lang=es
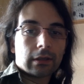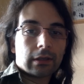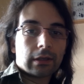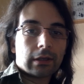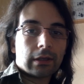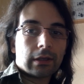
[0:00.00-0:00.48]

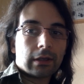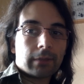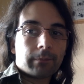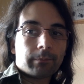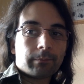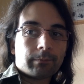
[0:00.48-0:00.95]

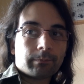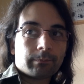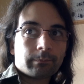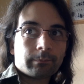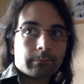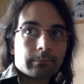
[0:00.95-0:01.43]
Em,
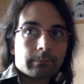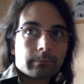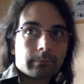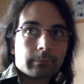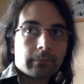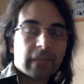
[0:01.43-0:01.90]

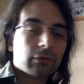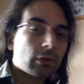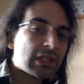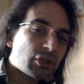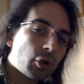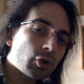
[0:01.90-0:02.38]

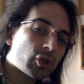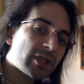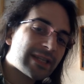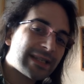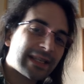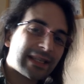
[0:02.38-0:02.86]
entonces todos
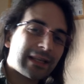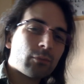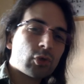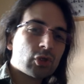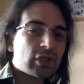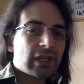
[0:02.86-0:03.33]

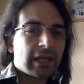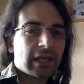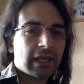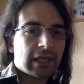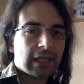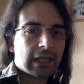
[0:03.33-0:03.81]
descendemos
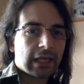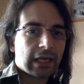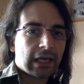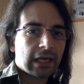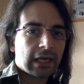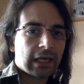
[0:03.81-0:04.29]

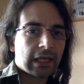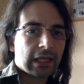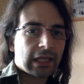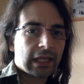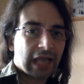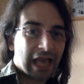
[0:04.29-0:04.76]
de,
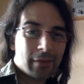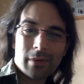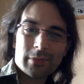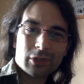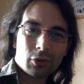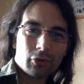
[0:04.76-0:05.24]
la Eva
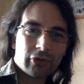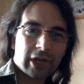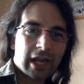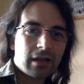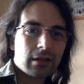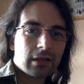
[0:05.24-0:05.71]

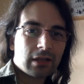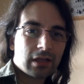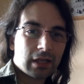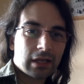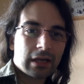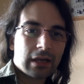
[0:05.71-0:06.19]
mitocondrial y
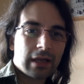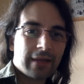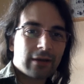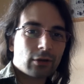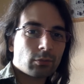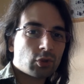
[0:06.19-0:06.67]
del Adán
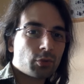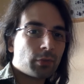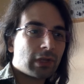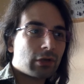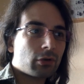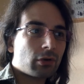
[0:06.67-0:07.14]

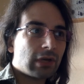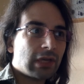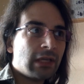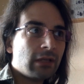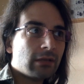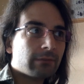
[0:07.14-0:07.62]
cromosómico
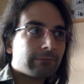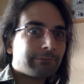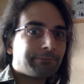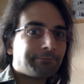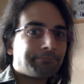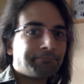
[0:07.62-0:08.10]
Y.
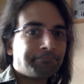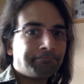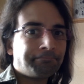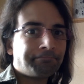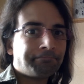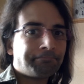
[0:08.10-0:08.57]

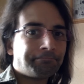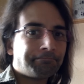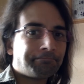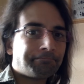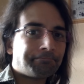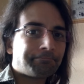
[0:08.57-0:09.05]

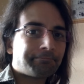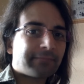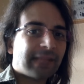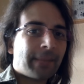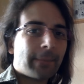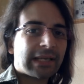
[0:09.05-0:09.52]
Mm,
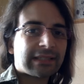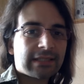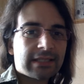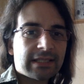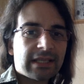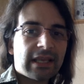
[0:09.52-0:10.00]
en parte
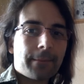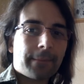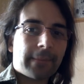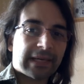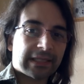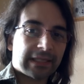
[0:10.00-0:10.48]
sí y en
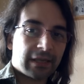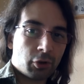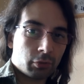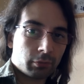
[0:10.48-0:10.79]
parte no.